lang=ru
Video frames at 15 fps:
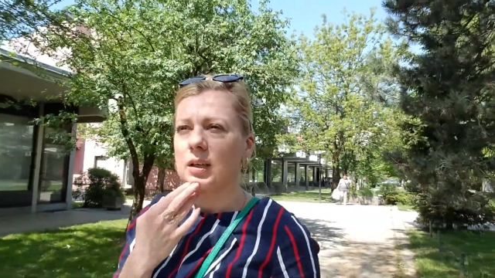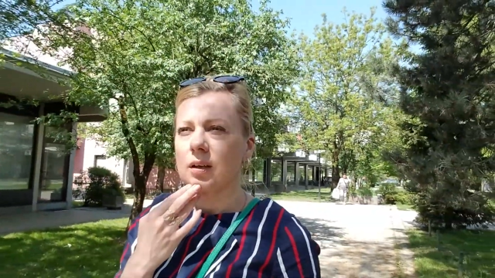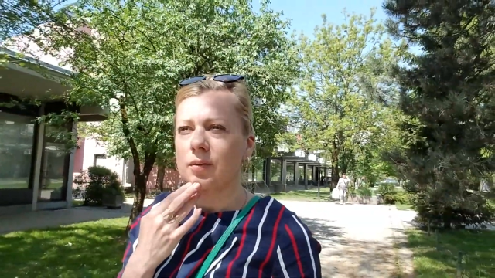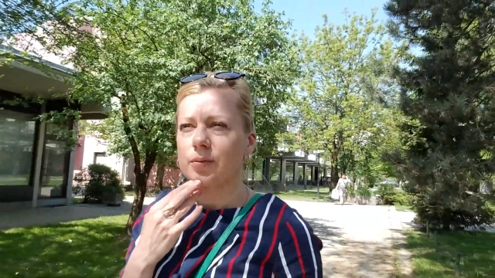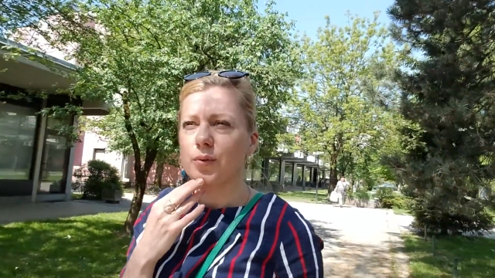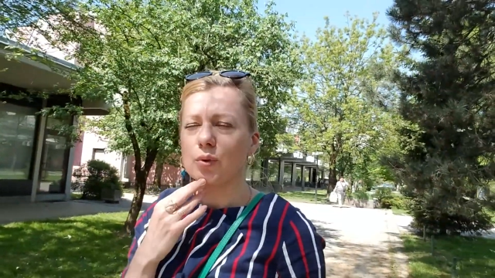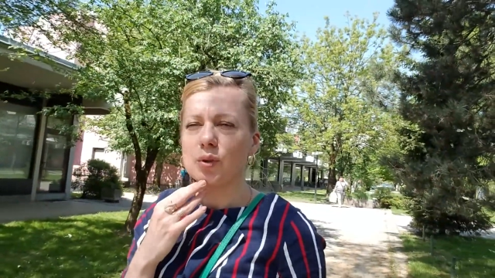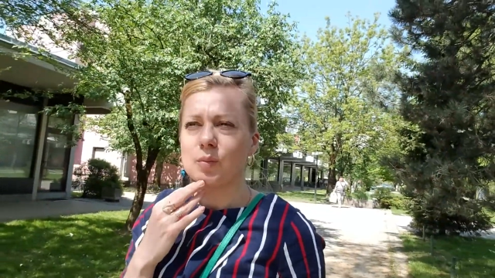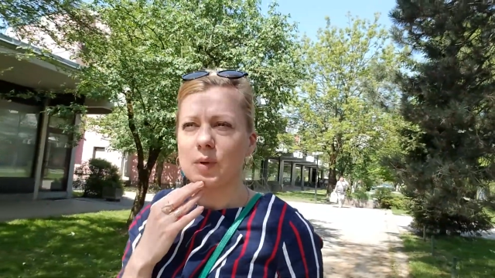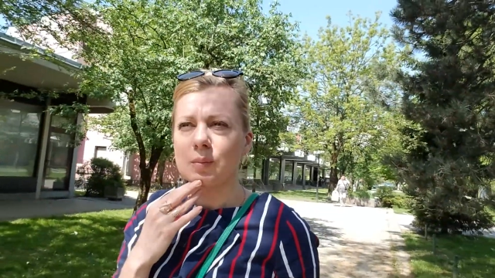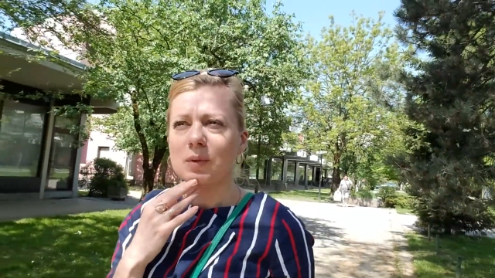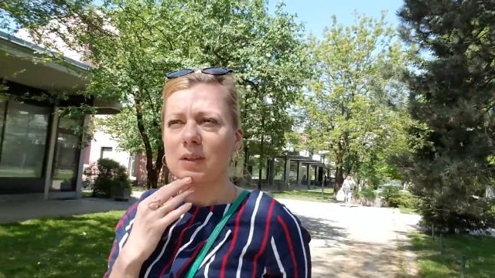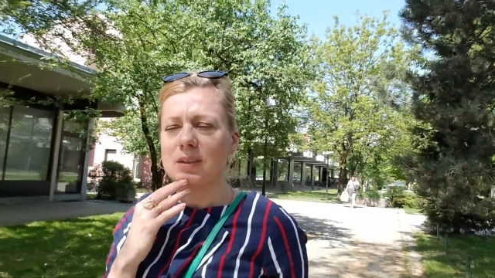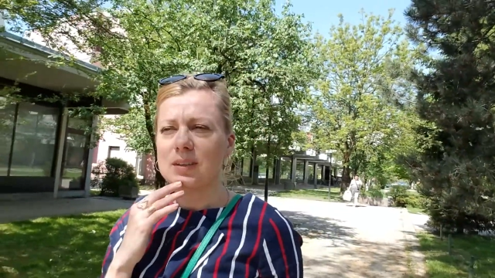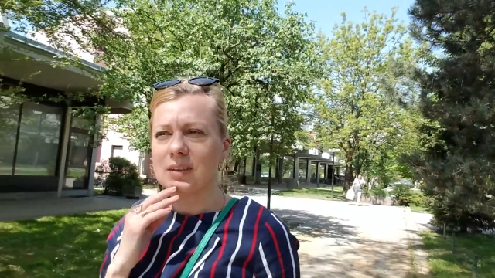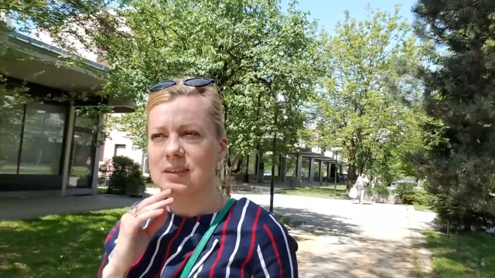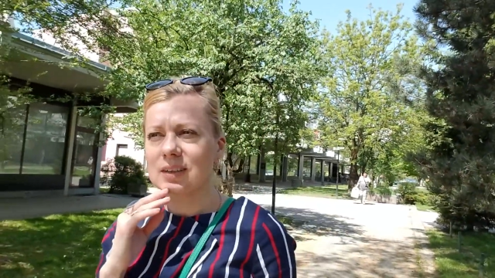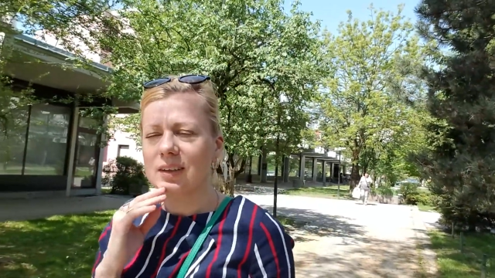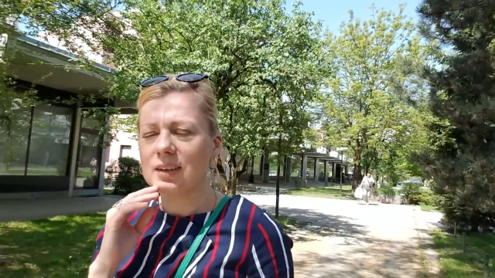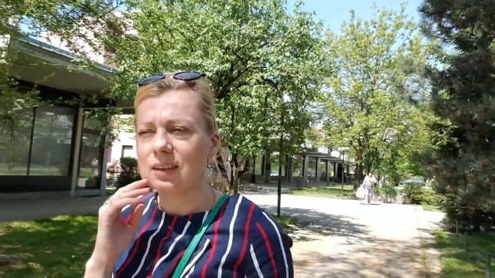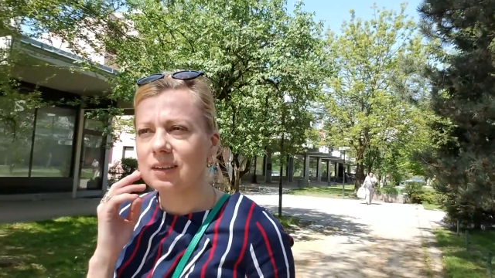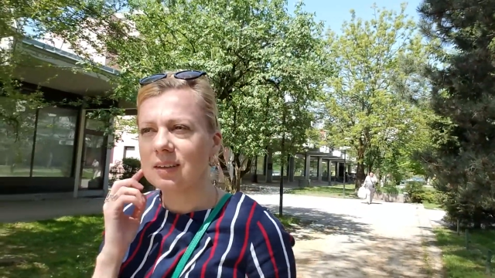В тот момент,
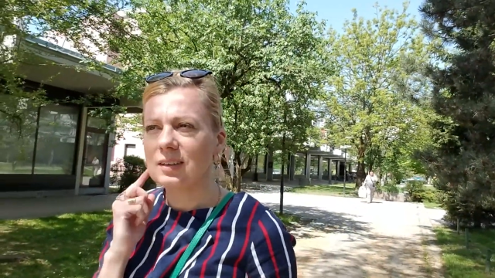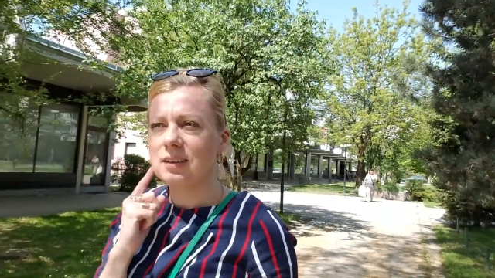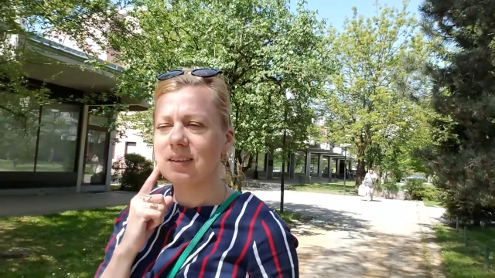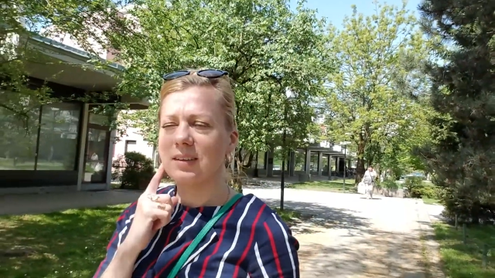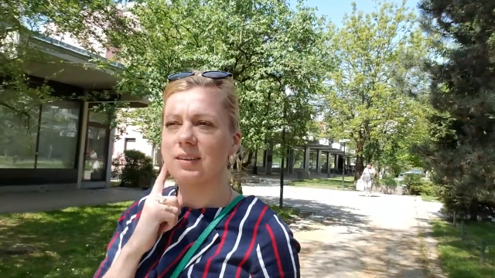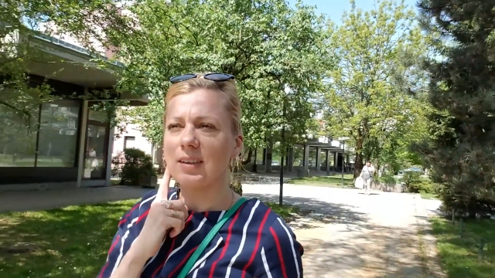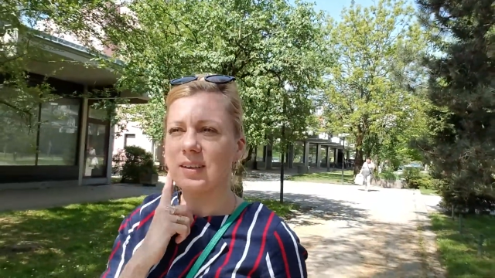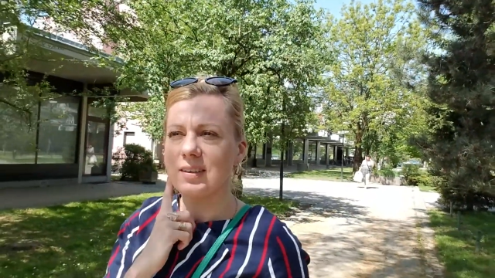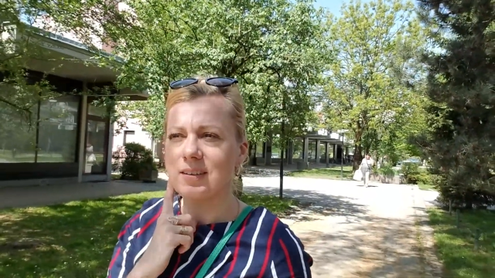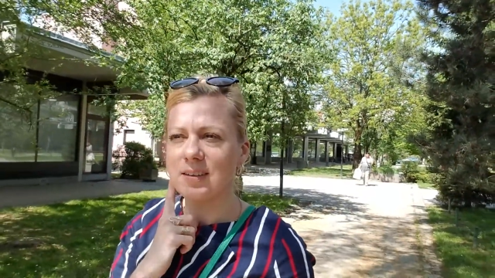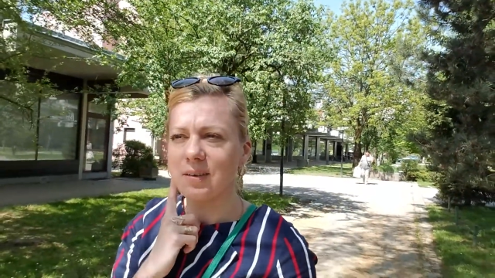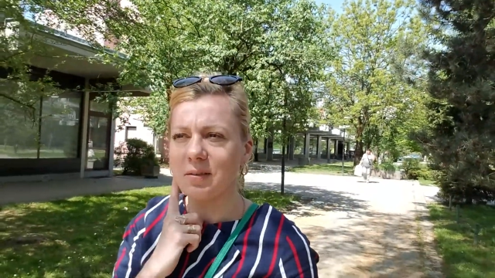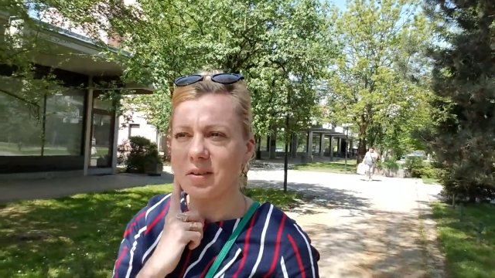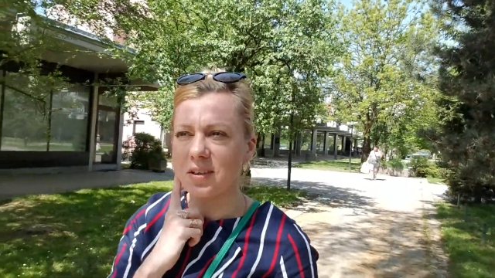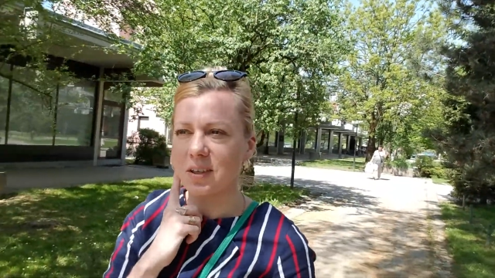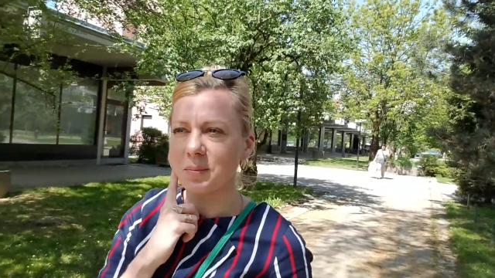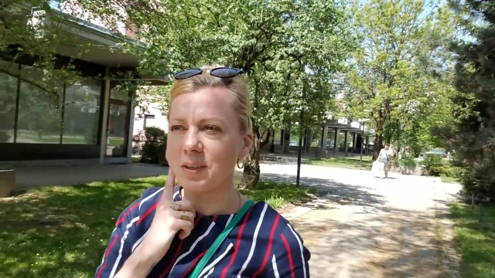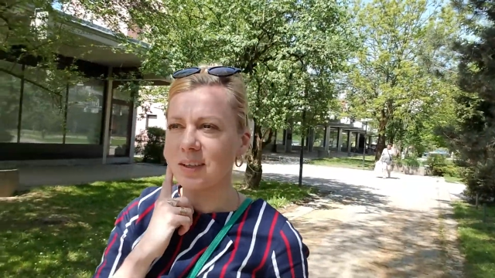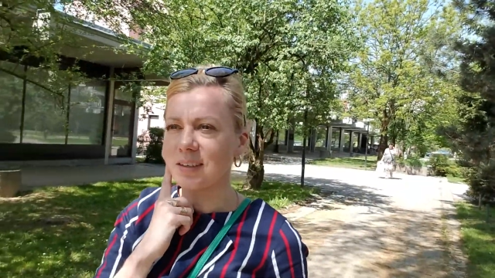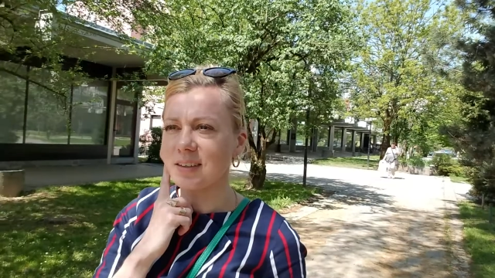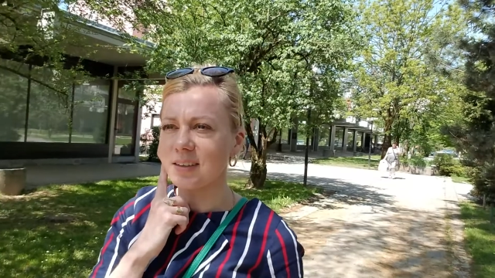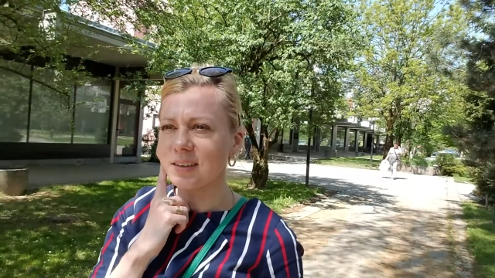когда, когда я с девочками
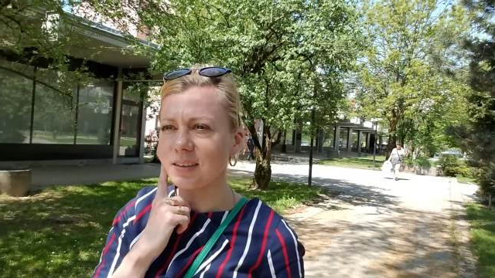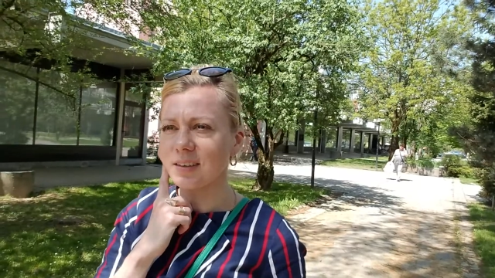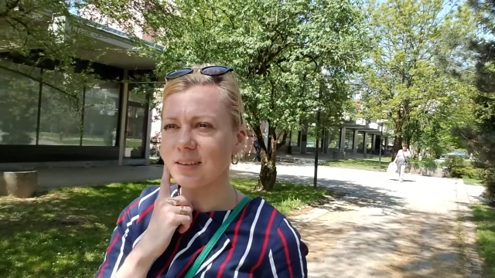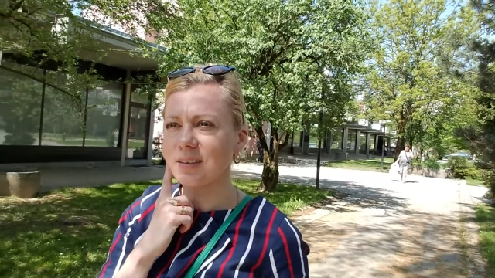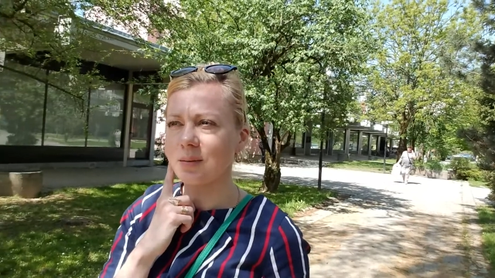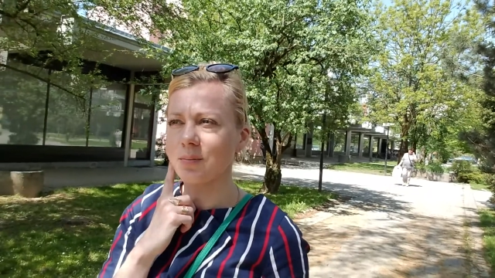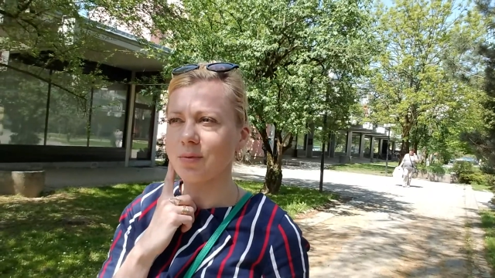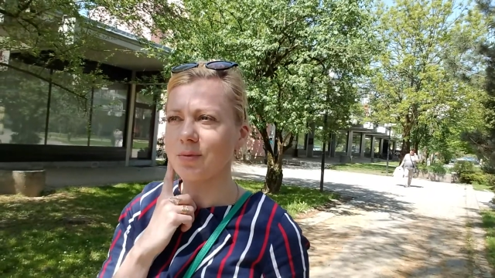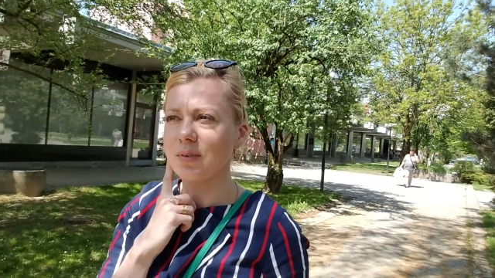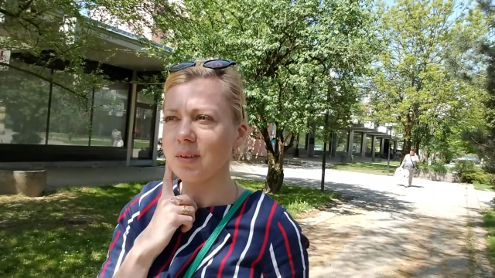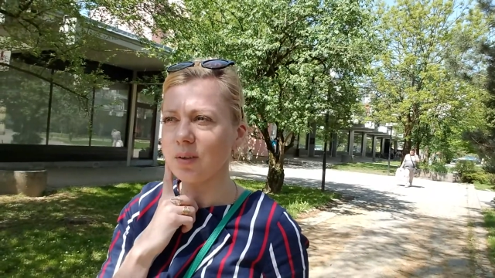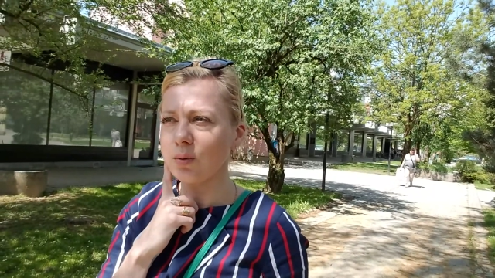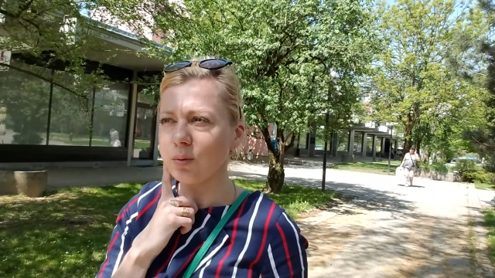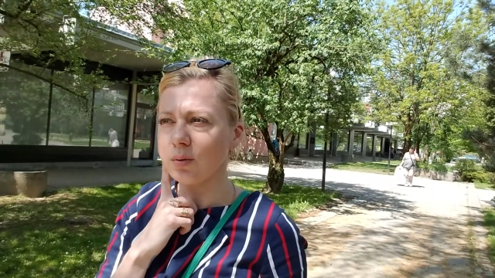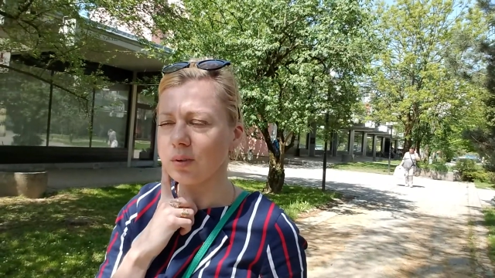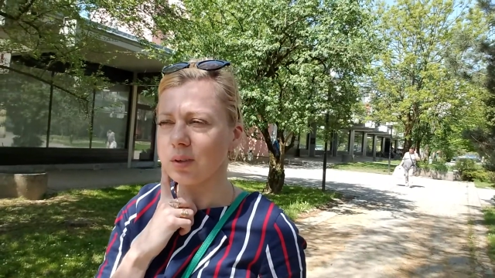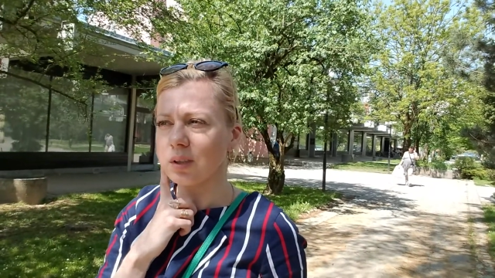ходила на Земфиру,